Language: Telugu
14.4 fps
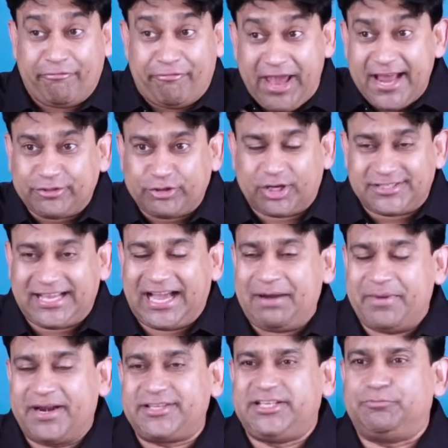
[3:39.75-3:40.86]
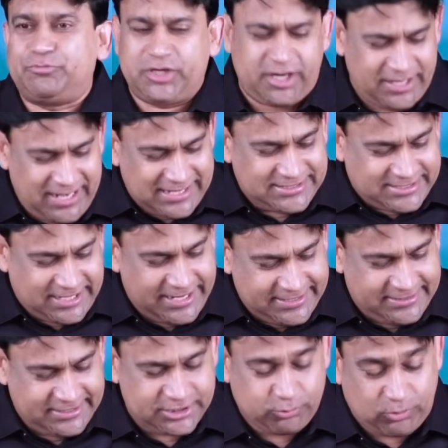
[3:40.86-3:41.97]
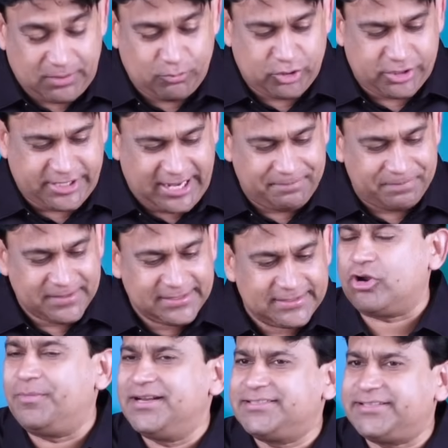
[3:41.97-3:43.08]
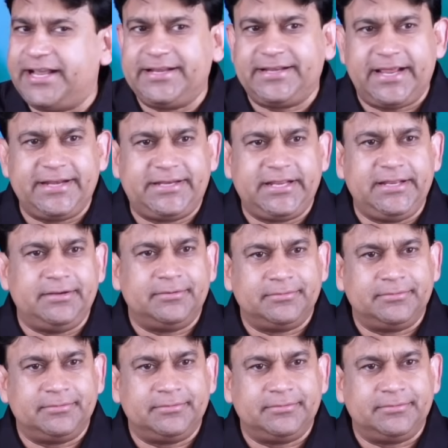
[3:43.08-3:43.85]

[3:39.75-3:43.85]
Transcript: వేరుతో సహా మనకు చెప్తున్నాడు లెట్ స్టడీ దిస్ వన్ మోర్ టైం రోమన్స్ ఎయిట్ ఎయిటీన్